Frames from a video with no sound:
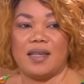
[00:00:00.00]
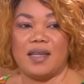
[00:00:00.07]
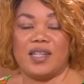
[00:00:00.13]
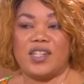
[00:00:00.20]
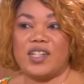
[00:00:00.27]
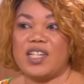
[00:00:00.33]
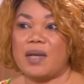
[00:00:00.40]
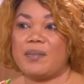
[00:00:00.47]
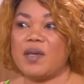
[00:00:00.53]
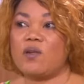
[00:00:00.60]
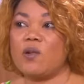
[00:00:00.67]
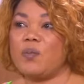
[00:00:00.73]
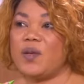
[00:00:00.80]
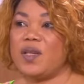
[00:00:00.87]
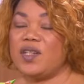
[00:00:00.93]
J'ai dit à mes
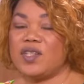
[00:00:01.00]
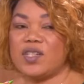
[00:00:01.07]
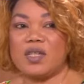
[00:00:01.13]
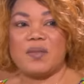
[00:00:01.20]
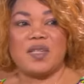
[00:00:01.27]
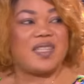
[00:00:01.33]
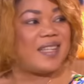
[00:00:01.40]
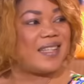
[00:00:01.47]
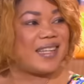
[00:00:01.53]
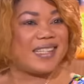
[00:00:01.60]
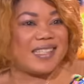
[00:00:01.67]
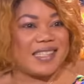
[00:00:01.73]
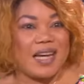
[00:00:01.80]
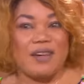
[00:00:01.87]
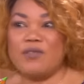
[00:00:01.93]
copines, j'ai dit, mais c'était
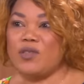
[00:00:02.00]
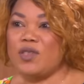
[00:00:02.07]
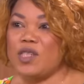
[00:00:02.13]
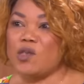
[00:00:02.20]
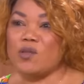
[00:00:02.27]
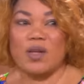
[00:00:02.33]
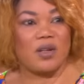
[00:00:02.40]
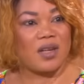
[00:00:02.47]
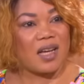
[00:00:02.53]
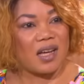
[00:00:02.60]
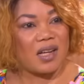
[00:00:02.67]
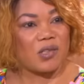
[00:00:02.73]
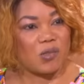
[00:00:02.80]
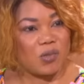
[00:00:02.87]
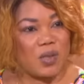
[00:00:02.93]
ça, vos histoires de
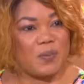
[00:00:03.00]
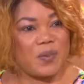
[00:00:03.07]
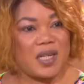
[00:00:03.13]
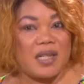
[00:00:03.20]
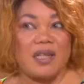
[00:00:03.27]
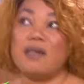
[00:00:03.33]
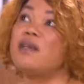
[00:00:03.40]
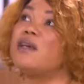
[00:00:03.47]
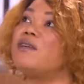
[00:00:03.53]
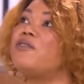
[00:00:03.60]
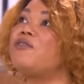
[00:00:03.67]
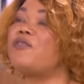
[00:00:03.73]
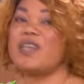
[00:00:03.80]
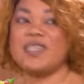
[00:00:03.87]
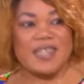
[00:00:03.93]
48 pieds,
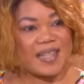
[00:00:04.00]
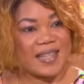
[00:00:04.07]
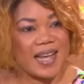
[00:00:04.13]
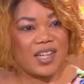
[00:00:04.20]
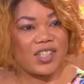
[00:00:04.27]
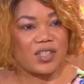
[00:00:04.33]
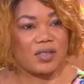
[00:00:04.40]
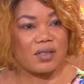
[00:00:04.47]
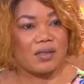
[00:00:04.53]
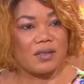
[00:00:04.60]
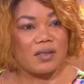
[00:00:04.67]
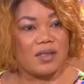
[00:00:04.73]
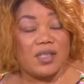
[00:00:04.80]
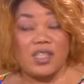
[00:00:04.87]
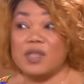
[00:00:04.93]
20 étages.
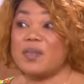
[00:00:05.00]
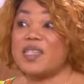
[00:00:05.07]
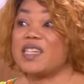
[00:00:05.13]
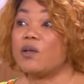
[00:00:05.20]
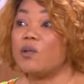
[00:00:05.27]
J'ai dit, mais c'est